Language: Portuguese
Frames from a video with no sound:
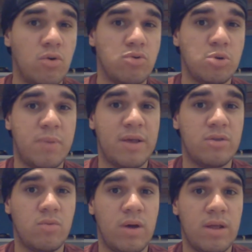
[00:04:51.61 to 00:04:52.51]
outros
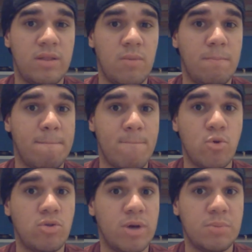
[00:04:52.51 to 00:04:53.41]
passam a ter
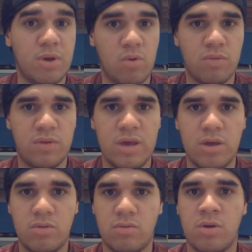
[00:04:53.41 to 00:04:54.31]
muito mais
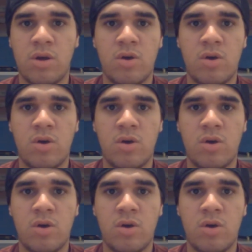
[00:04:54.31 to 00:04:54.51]
preconceito,